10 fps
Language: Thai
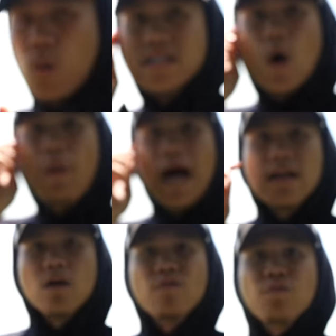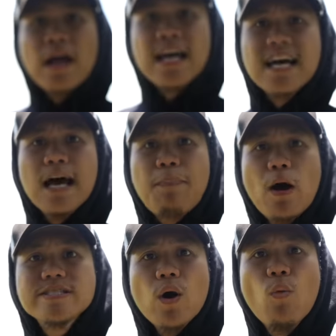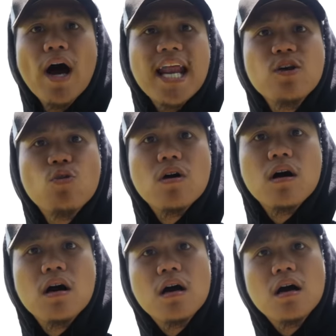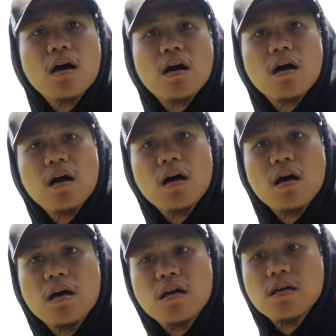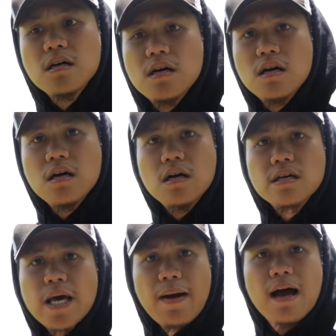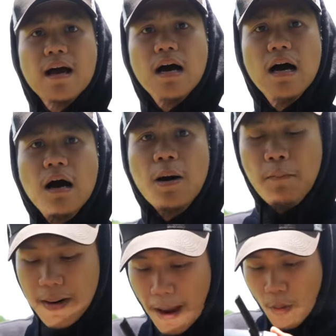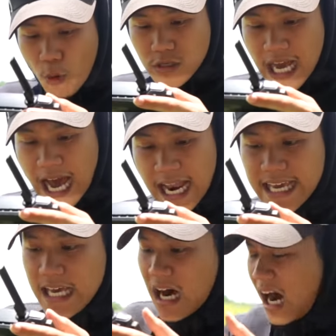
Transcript: รือว่าชาวบ้าน ฝั่งนั้นกำลังเผาสังเวยอะไรอยู่เฮ้ยใช่ปะไม่รู้เหมือนเผาบูชาอะไรอย่างนี้